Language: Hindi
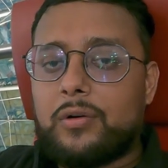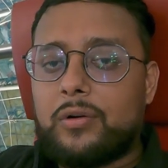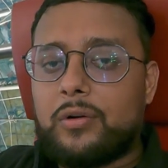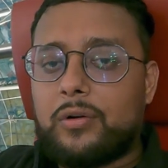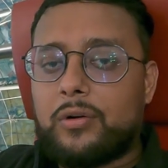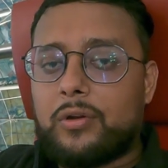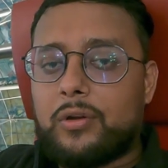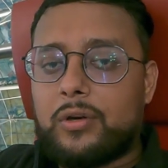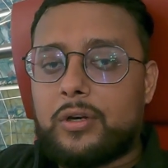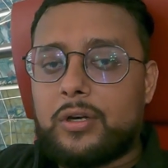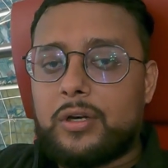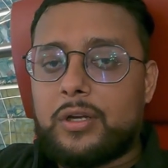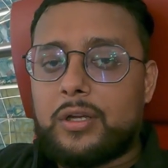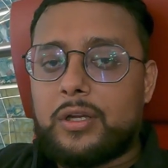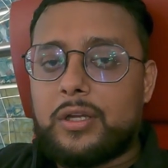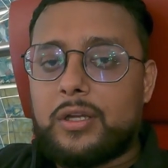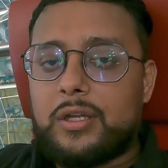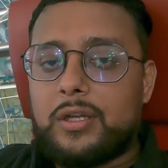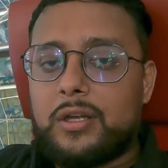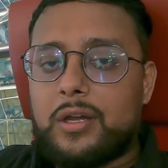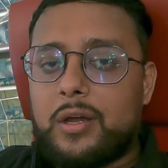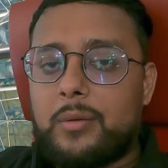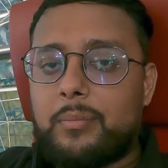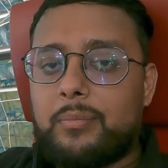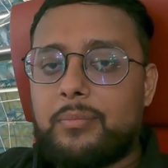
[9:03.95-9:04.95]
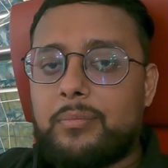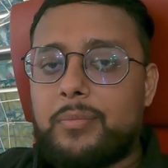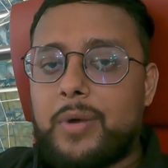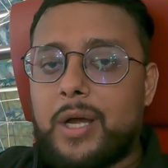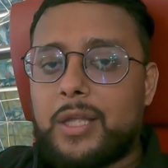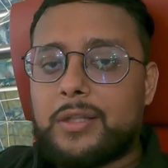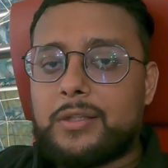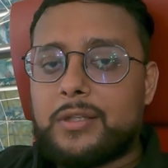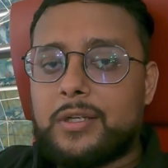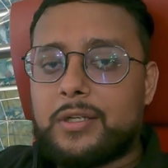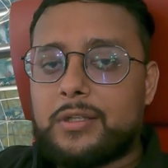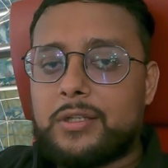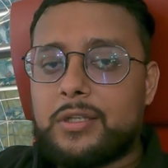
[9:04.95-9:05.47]
और अब
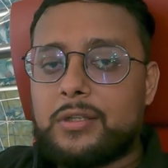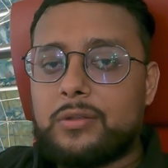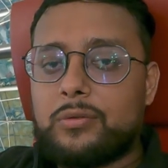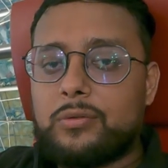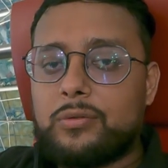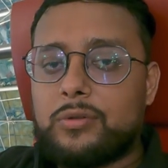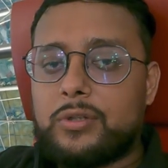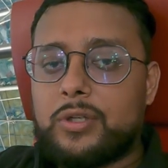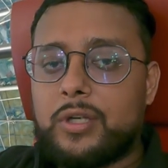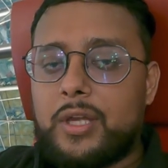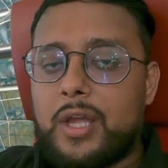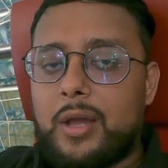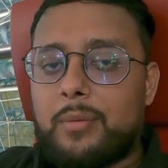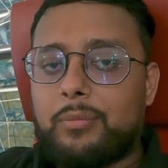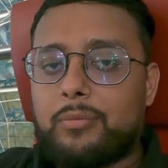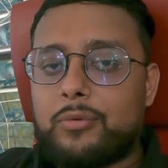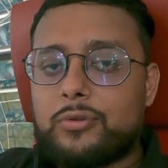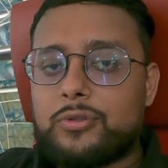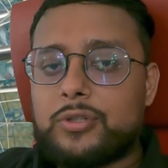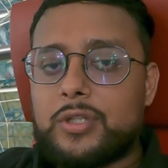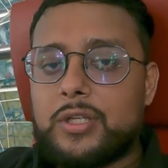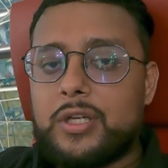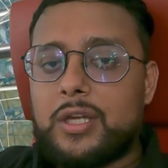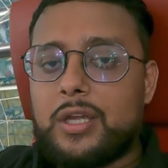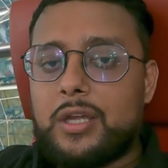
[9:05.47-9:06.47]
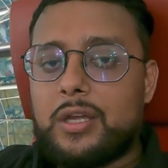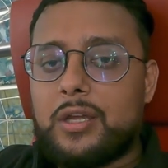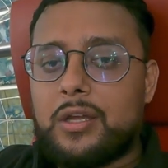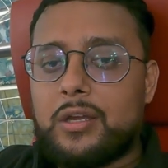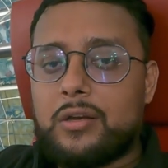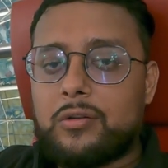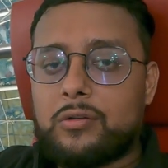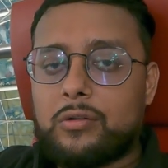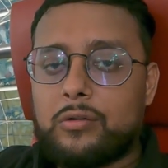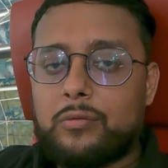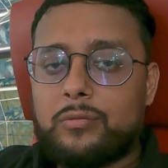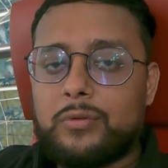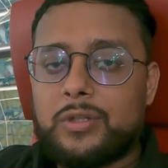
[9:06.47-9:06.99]
बात करते हैं दूसरी आपको चाहिए
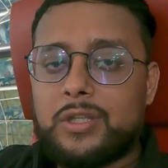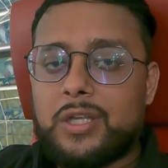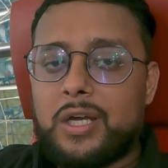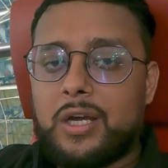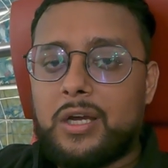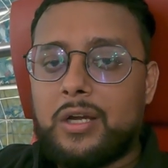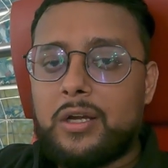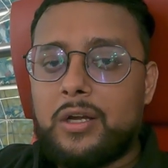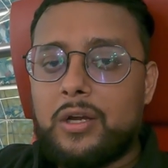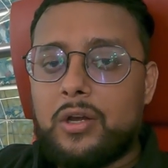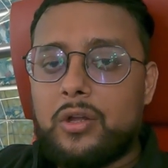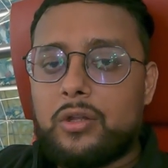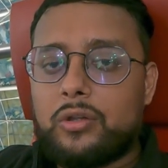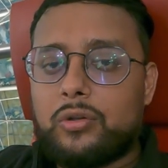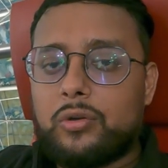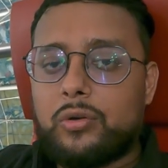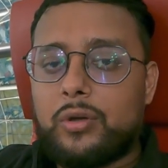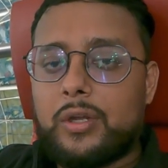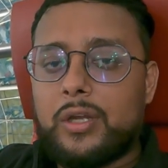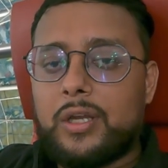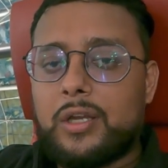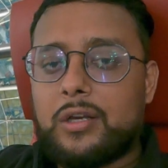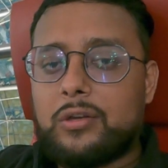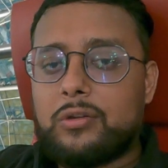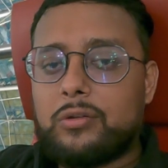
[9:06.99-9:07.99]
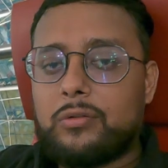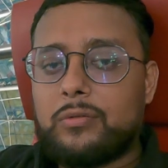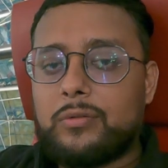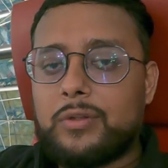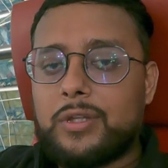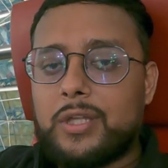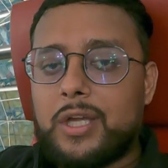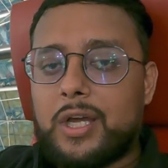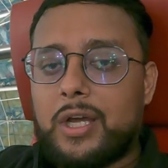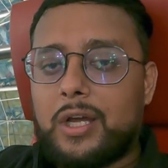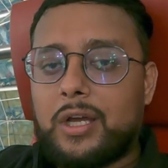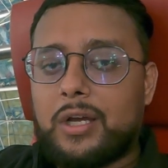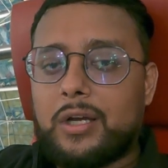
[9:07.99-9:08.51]
एयर सुविधा तो एयर
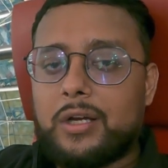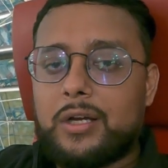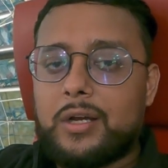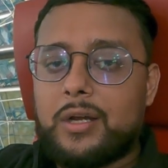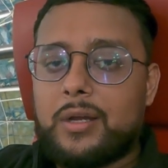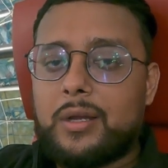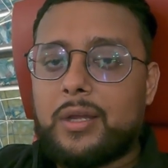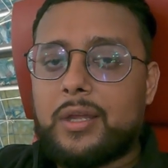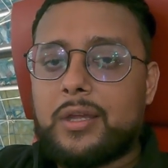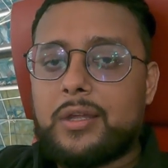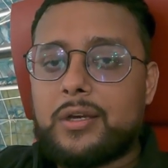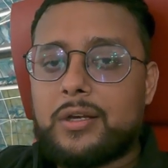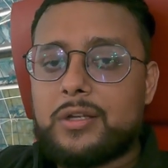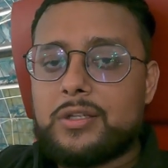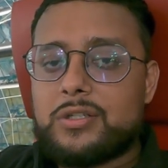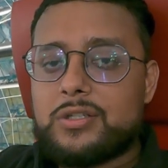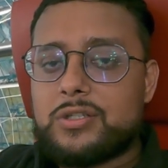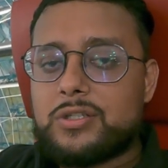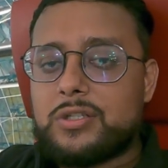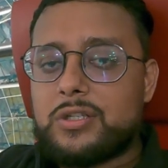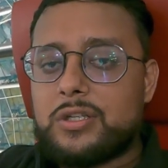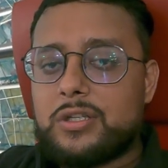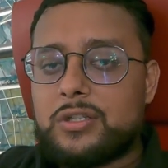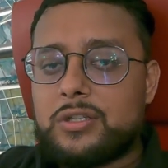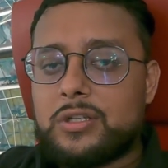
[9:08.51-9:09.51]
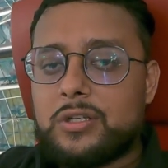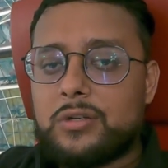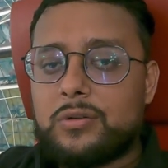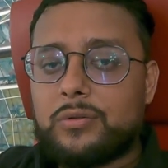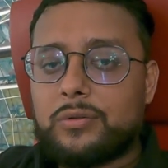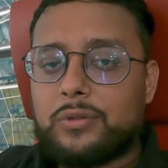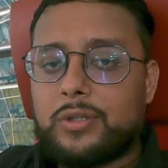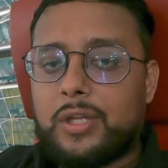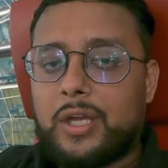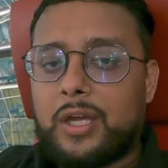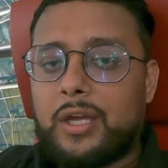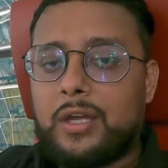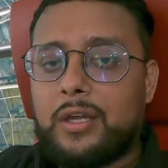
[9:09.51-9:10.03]
सुविधा का एक रजिस्ट्रेशन
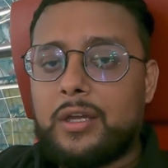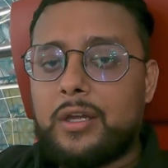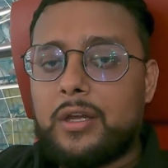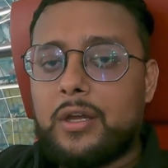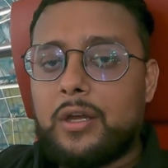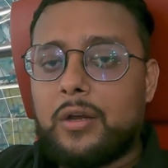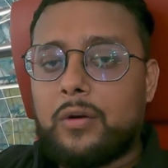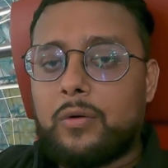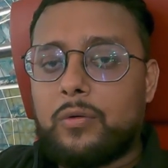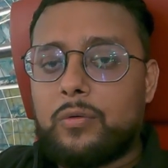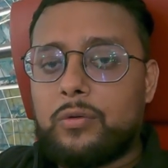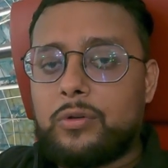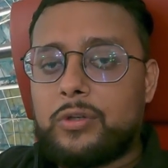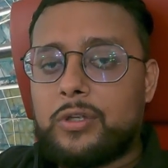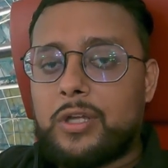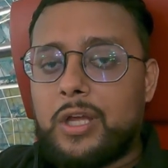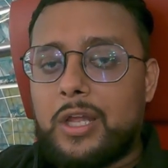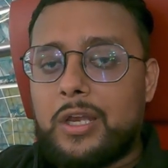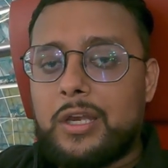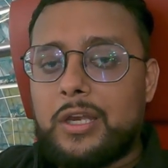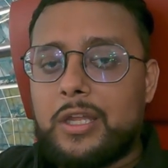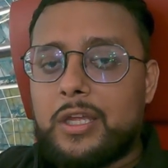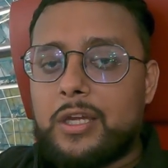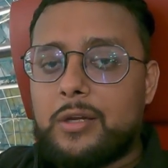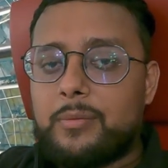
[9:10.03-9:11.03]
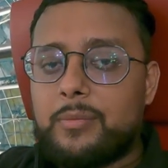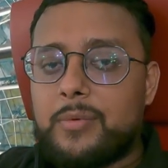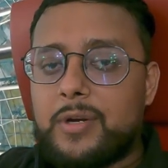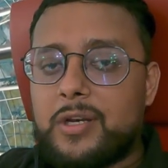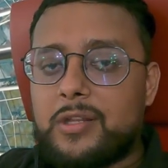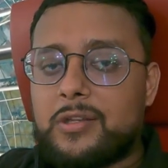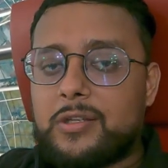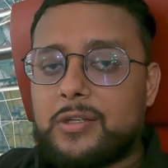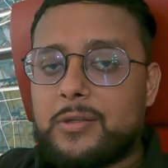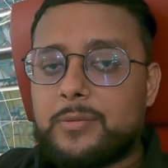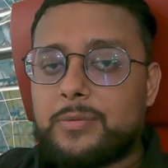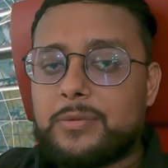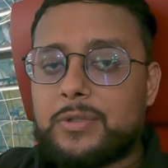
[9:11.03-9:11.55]
होता है उसका लिंक मैं
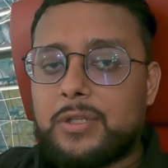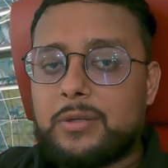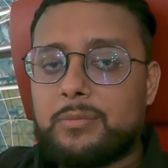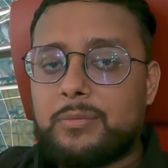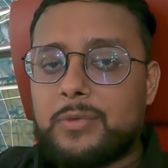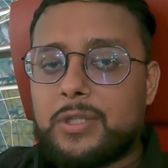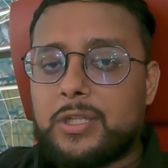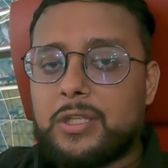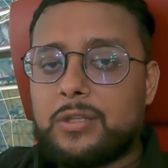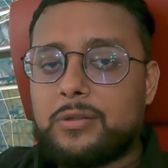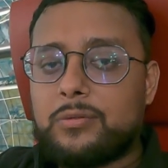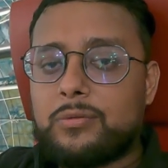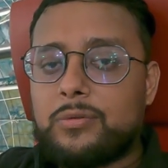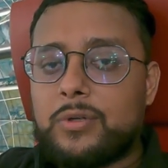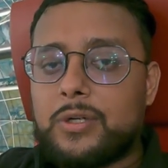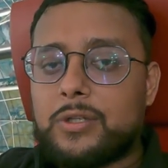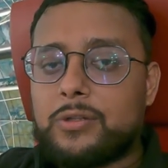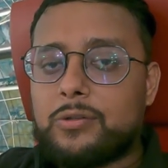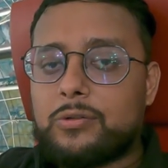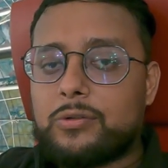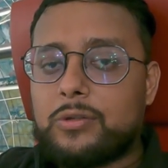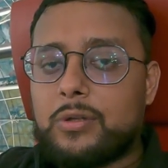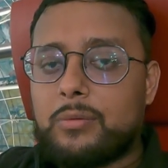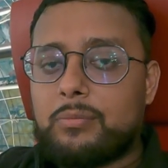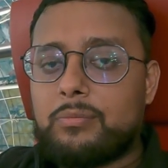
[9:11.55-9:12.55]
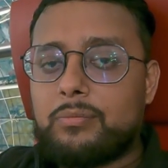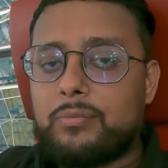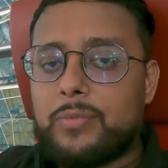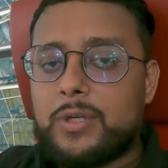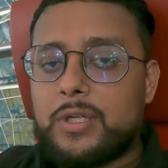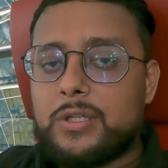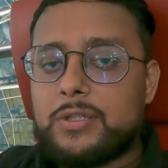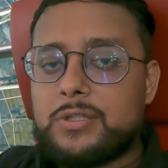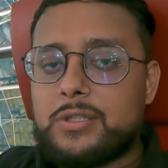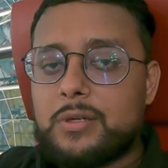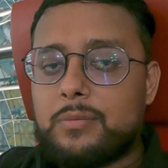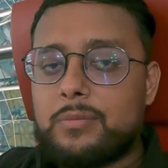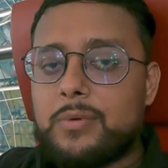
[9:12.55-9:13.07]
डिस्क्रिप्शन में दे दूंगा तो तब
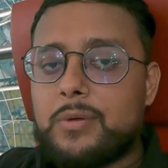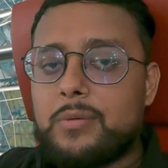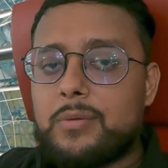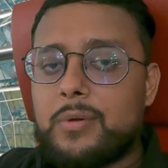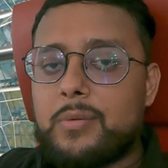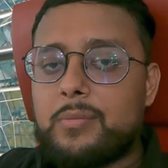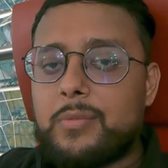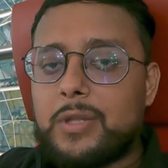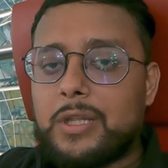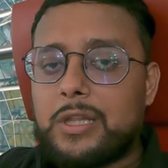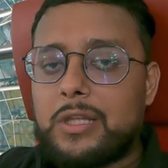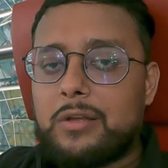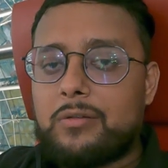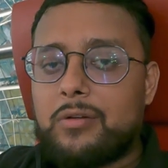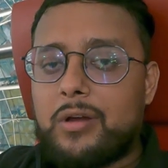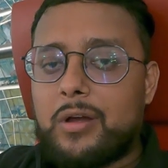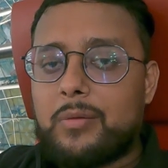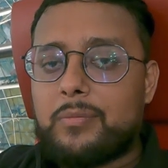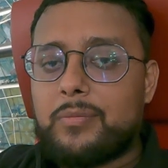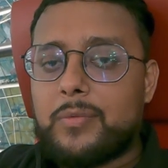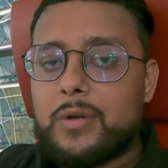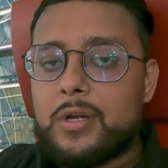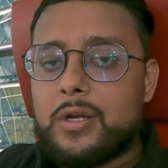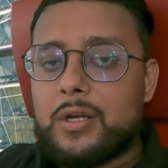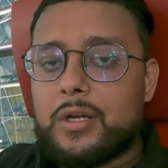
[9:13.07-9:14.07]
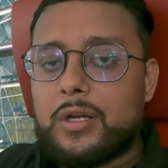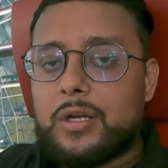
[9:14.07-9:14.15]
भी जब भी मतलब आप